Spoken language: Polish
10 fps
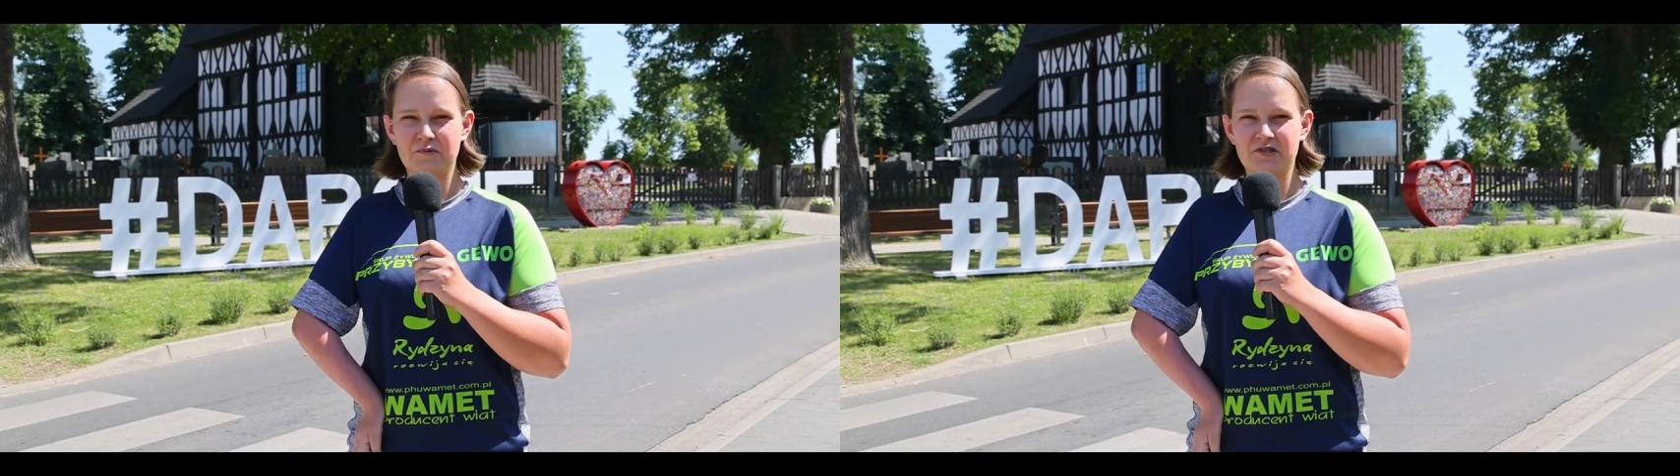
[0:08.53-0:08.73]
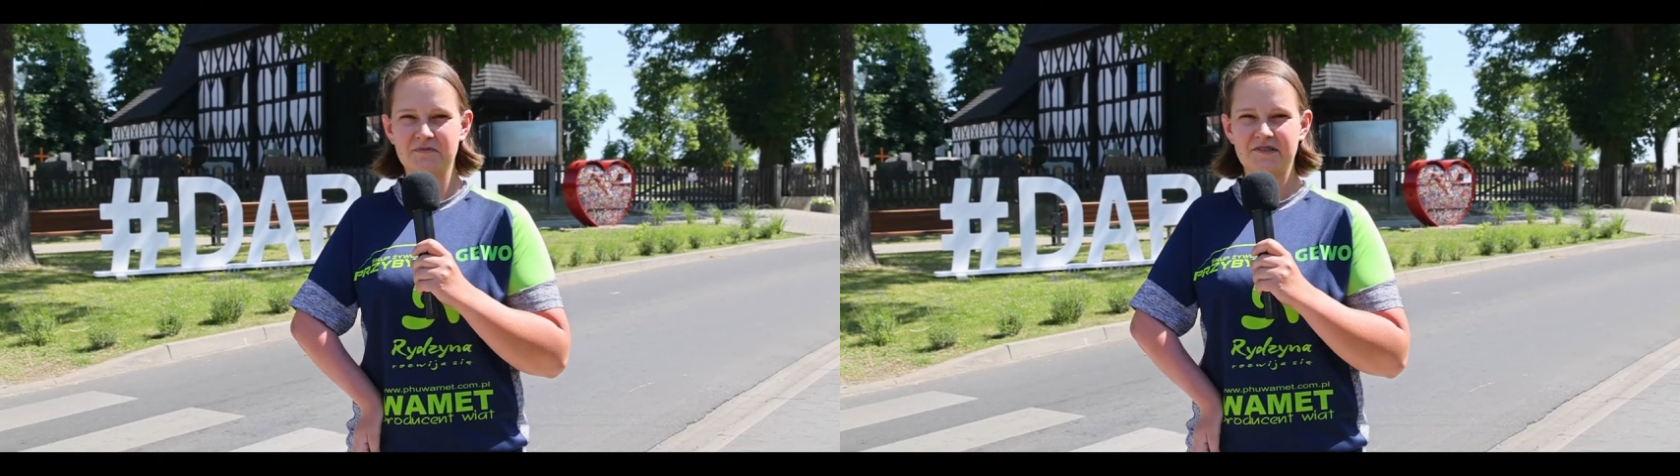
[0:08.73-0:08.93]
W
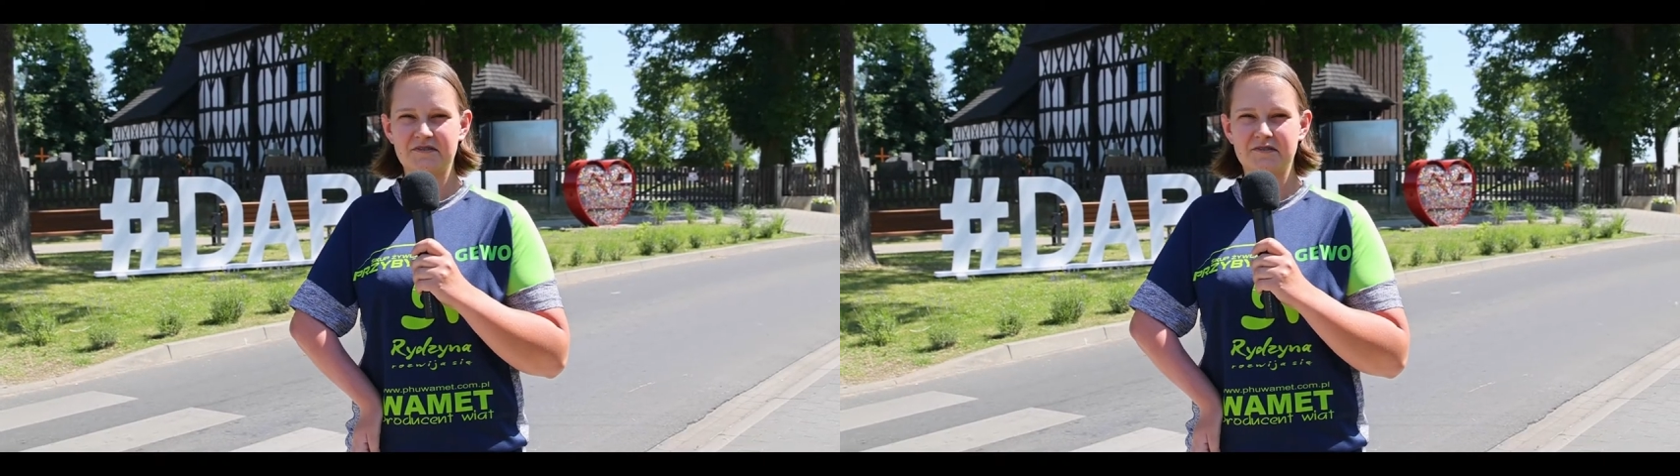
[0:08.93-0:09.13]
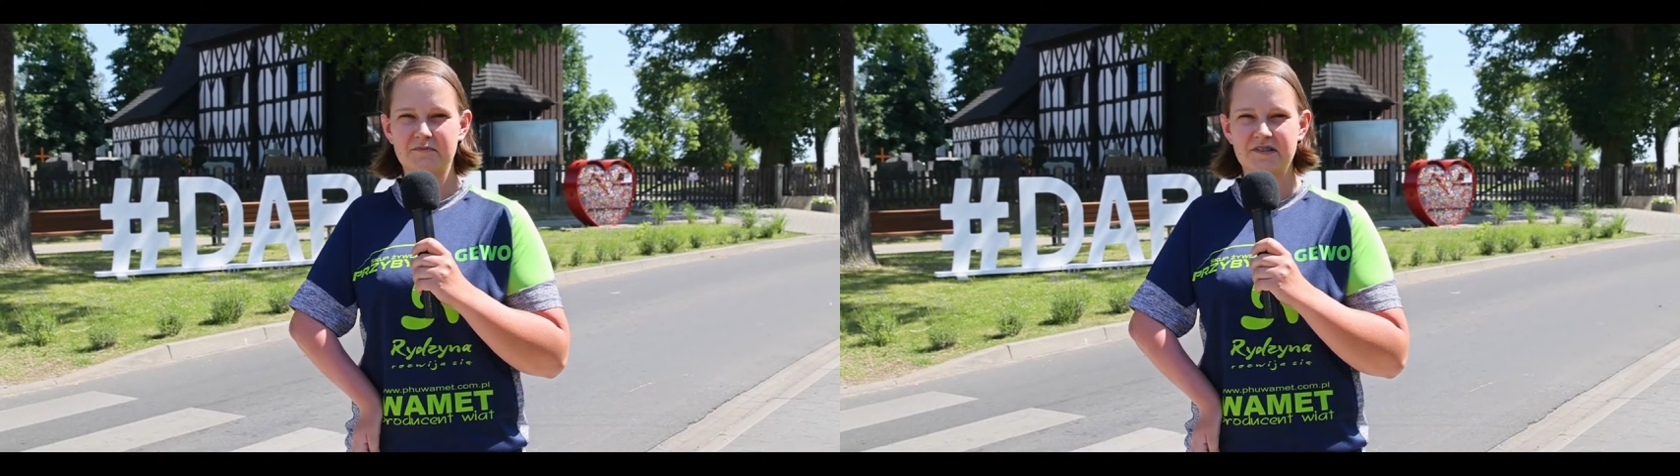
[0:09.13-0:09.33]
przyszłym
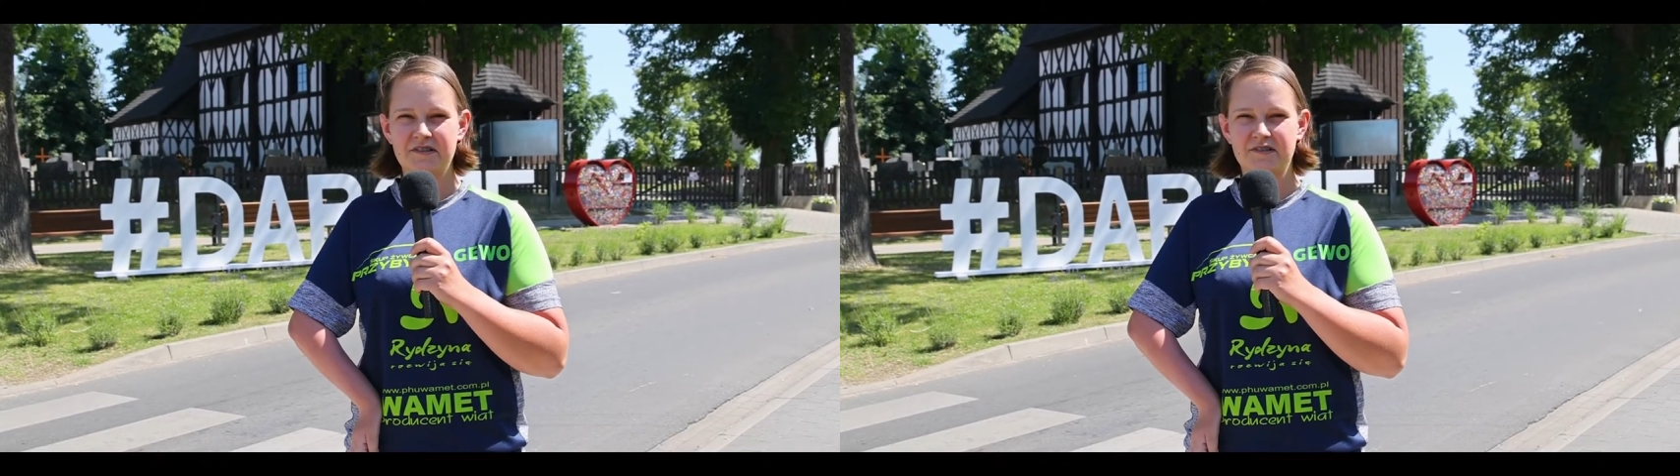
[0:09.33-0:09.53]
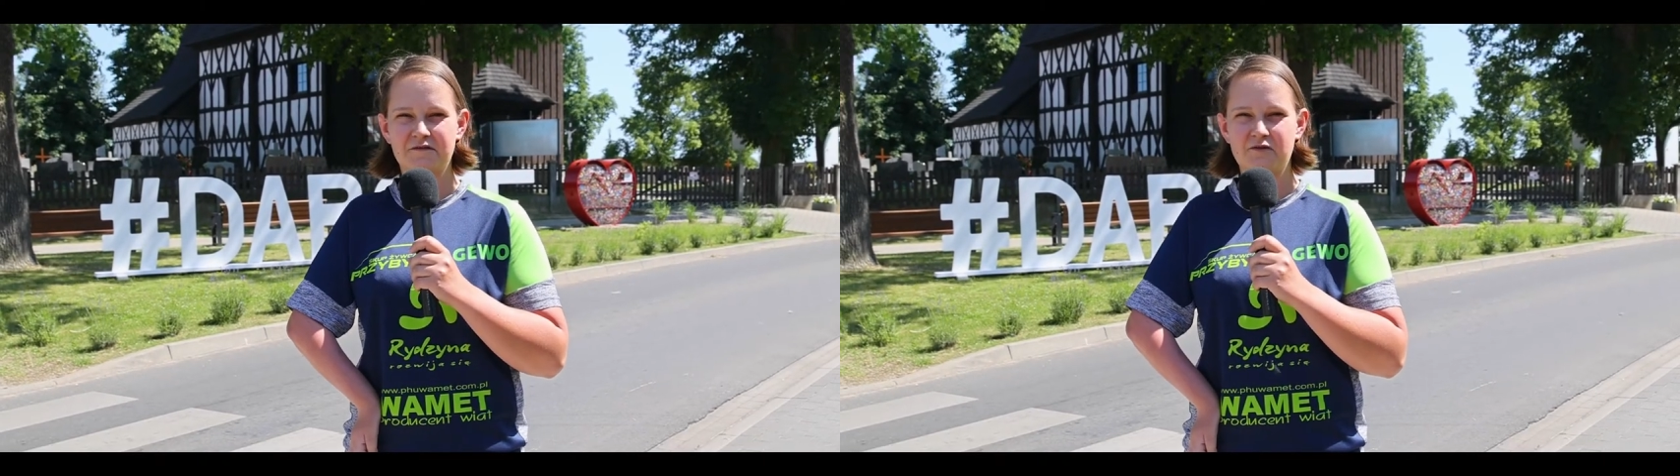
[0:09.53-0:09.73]
sezonie
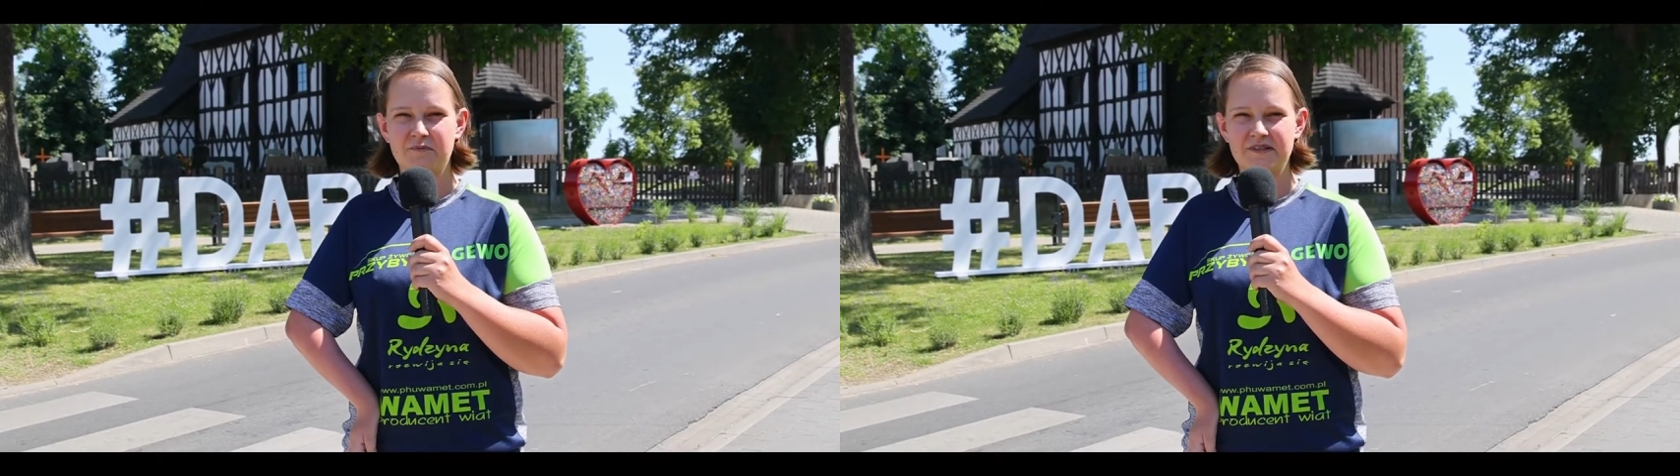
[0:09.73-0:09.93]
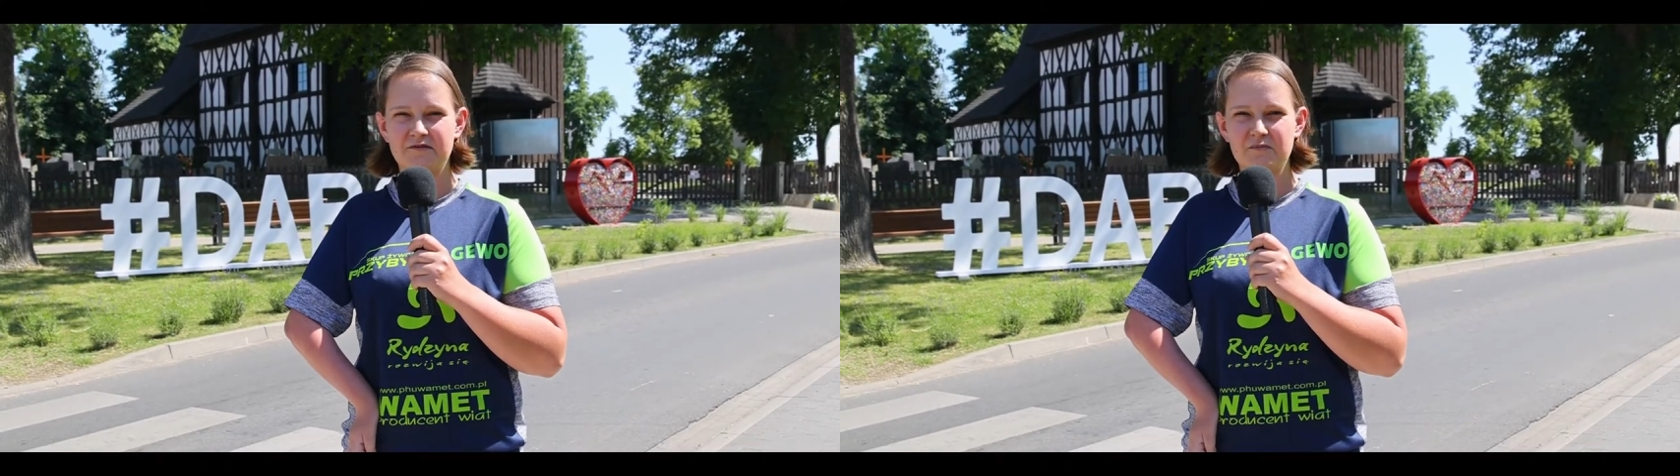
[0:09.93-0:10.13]
będę grać w
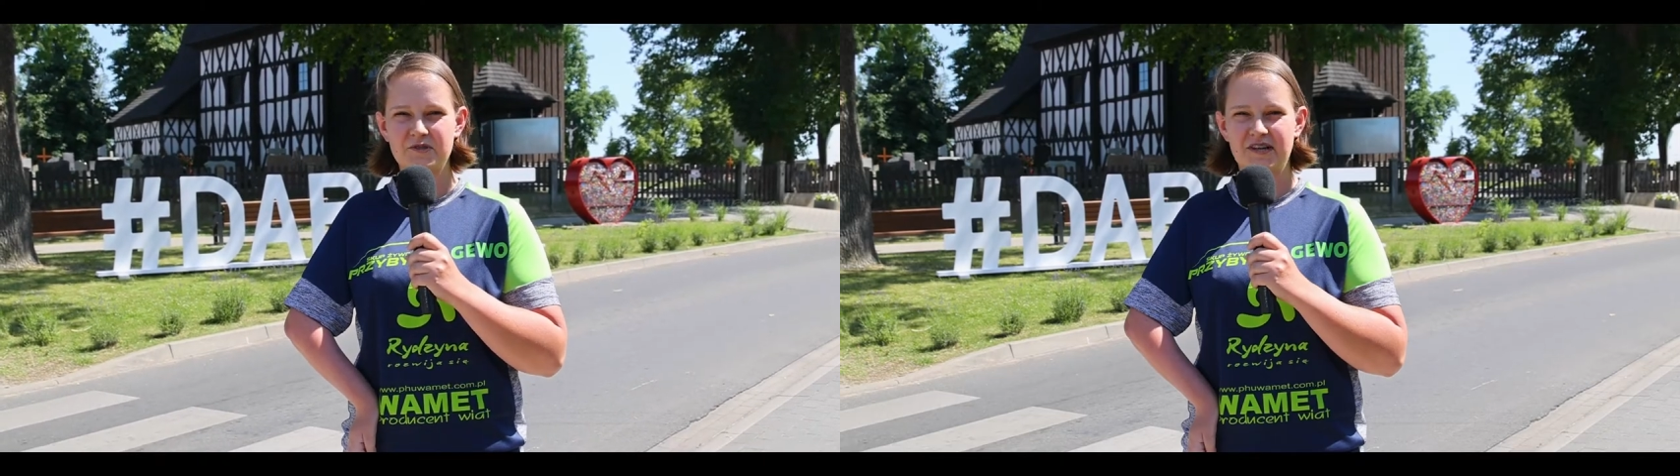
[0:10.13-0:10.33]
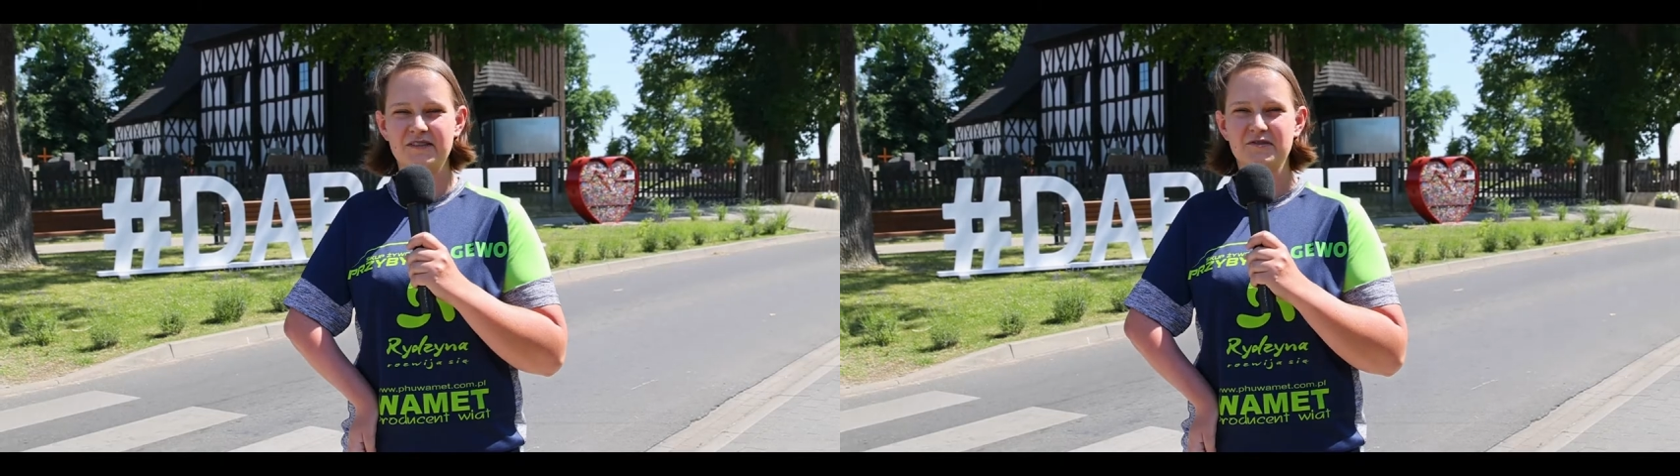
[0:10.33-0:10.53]
klubie Zdomcia.